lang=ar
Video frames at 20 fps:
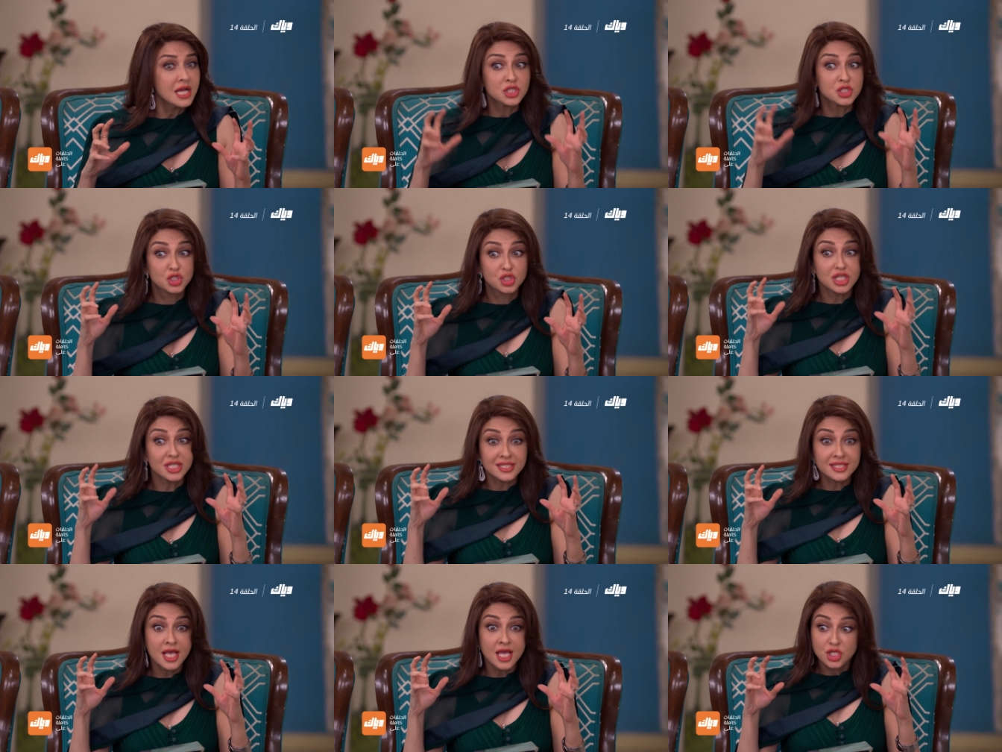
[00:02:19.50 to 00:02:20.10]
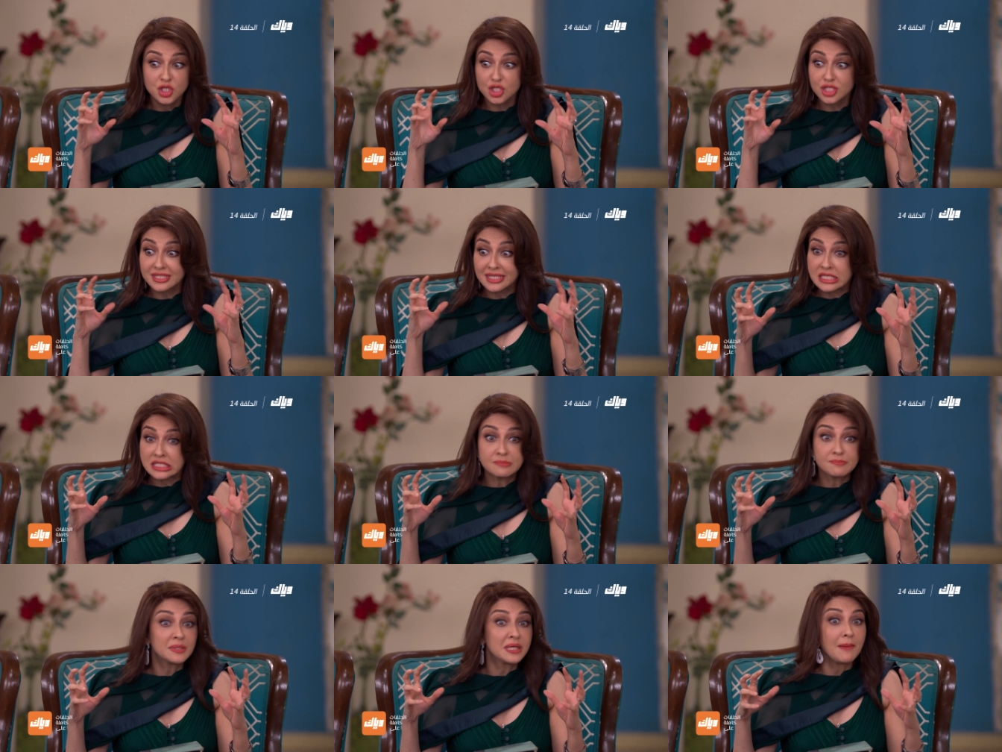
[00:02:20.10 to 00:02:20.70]
شكل
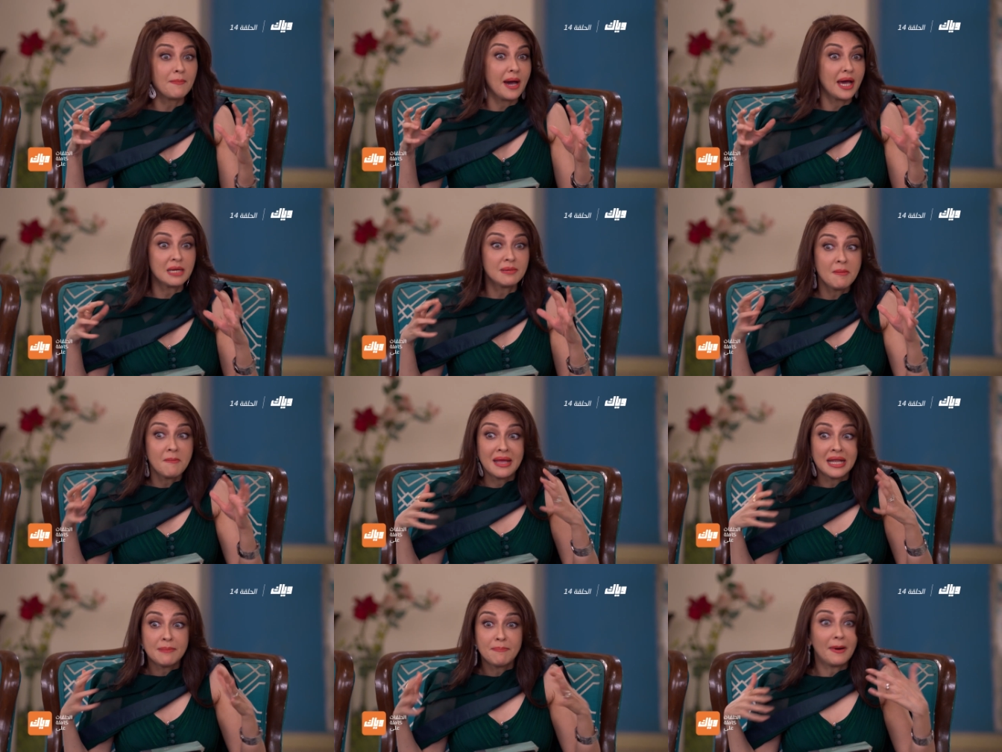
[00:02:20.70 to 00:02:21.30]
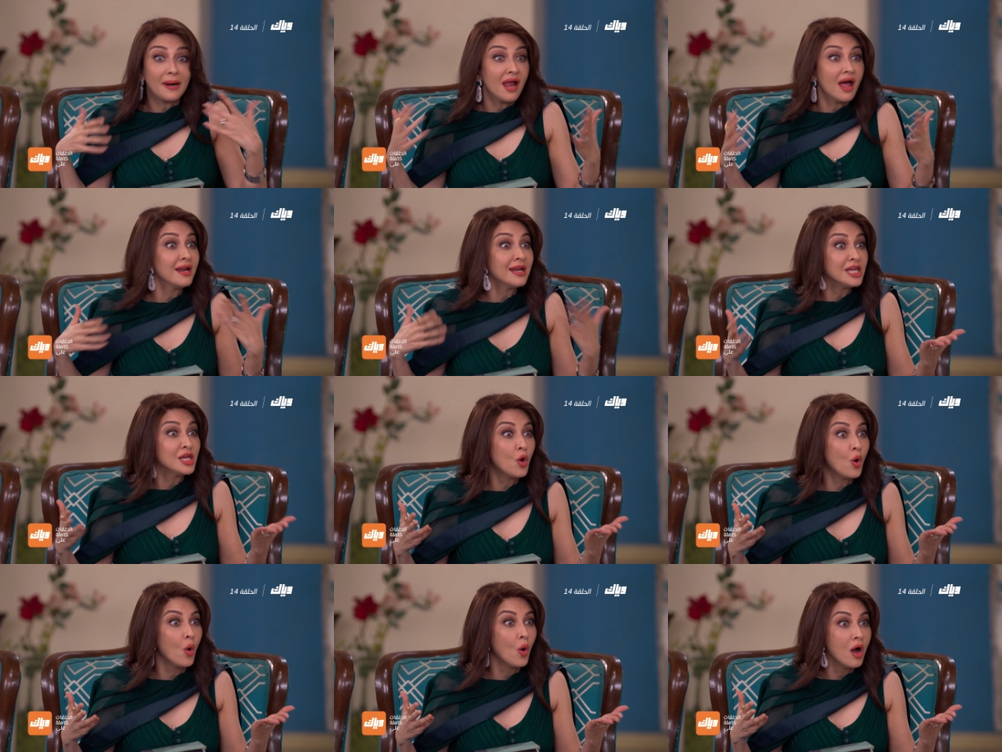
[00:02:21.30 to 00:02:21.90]
شكل جديد أنا يمكن
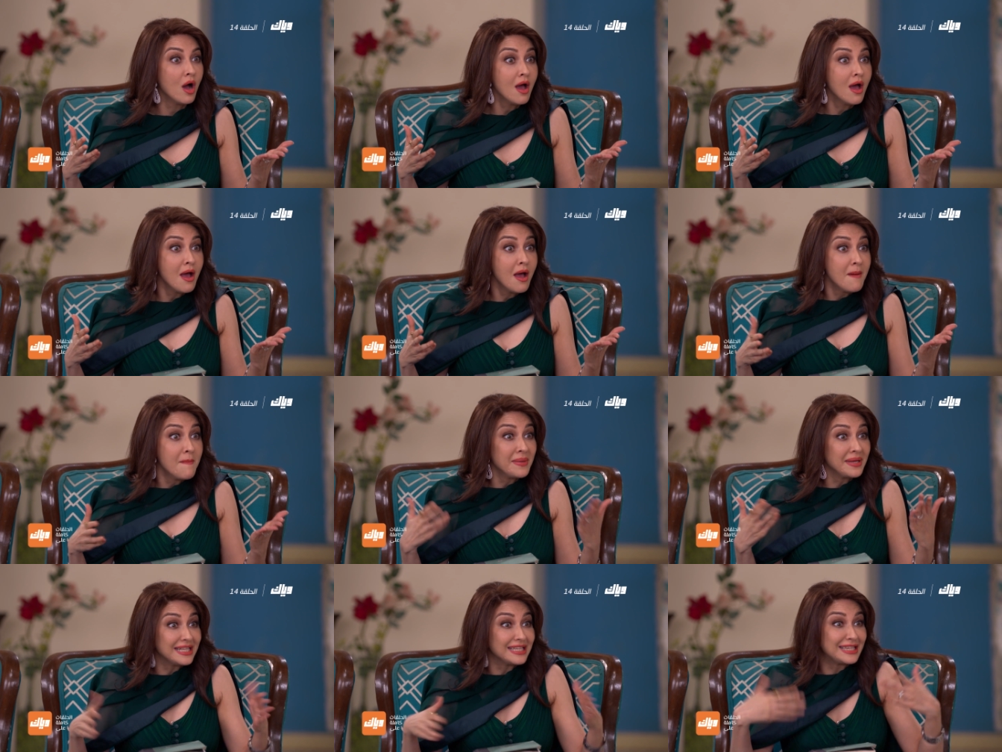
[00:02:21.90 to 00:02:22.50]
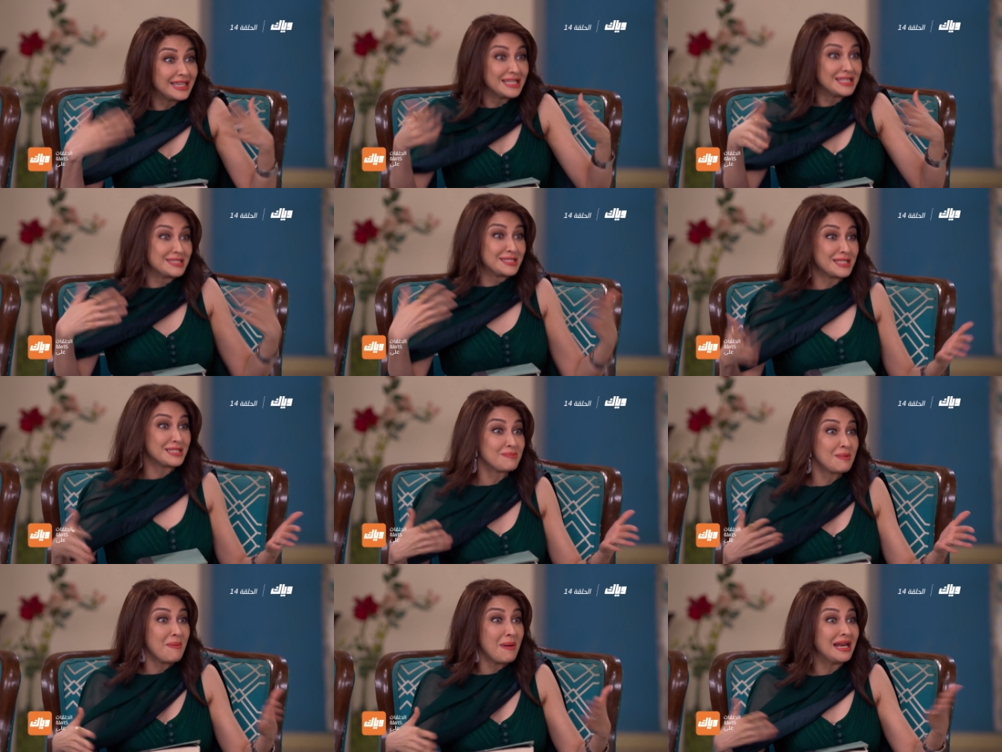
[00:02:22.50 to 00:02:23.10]
معرفوش بكده الرسالة
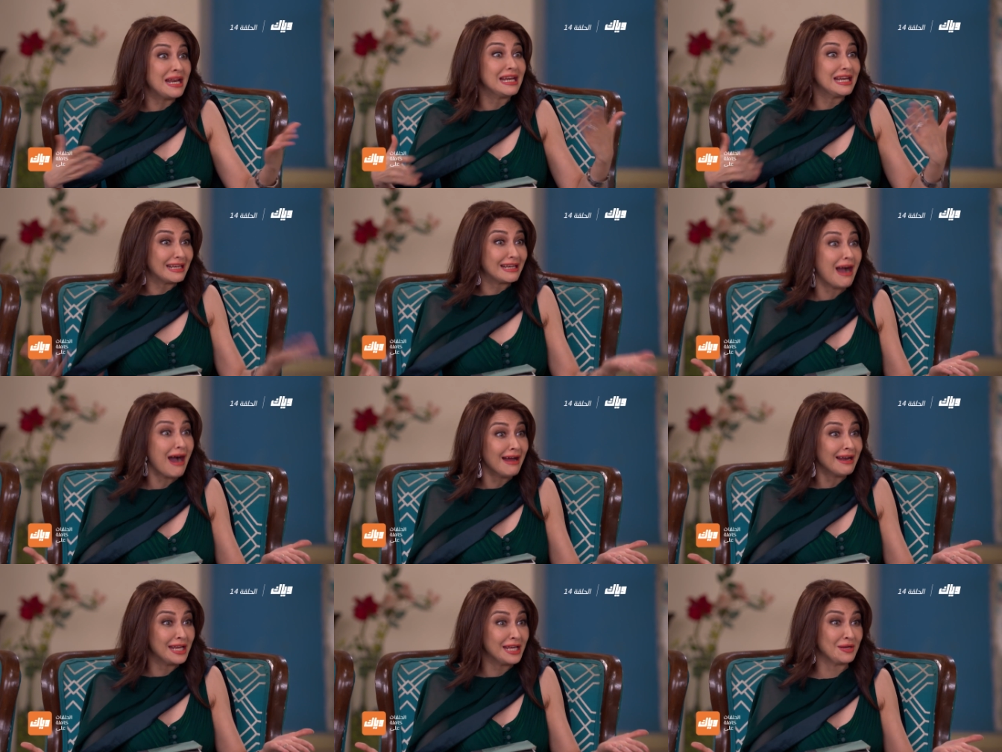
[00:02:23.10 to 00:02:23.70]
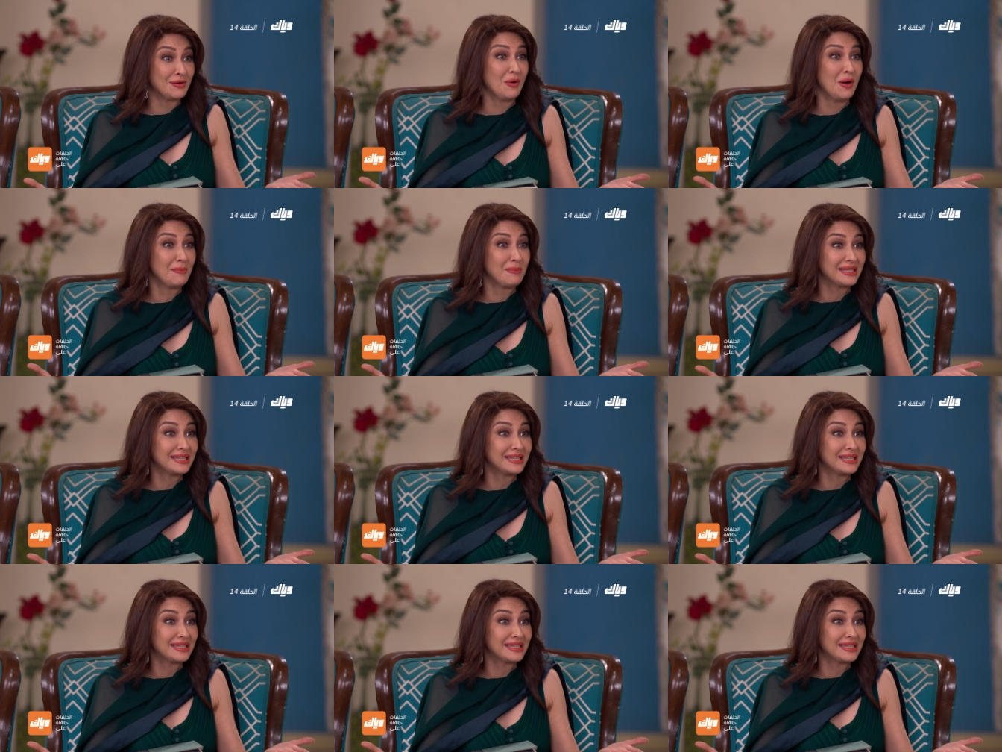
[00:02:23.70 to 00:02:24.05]
بتاعتي هتقدم اكتشاف